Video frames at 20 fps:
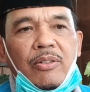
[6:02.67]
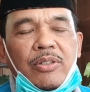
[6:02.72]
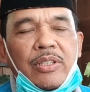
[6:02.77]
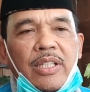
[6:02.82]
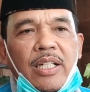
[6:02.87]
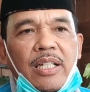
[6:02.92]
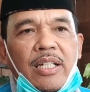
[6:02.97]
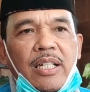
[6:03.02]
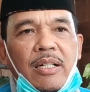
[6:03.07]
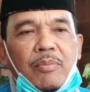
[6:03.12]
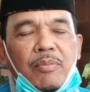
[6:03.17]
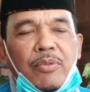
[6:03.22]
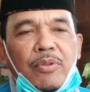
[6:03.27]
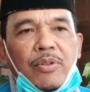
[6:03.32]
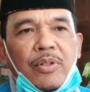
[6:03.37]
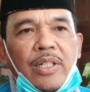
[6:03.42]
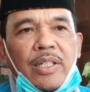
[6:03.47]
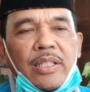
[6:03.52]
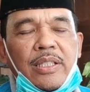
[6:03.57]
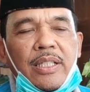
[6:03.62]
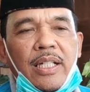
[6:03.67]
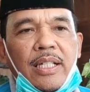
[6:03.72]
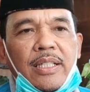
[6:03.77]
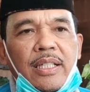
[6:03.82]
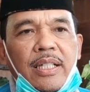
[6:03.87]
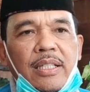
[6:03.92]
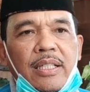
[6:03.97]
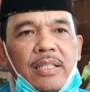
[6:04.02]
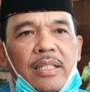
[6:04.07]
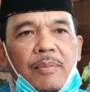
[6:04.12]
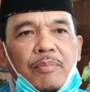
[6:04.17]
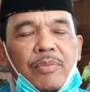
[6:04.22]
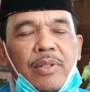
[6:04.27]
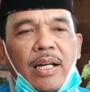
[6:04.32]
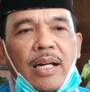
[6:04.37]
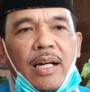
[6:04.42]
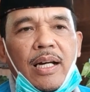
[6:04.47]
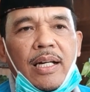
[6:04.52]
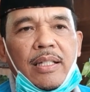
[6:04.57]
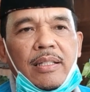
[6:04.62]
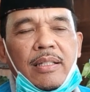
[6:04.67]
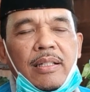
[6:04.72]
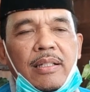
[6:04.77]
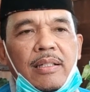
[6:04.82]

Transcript: usia 60 ini saya tetap taat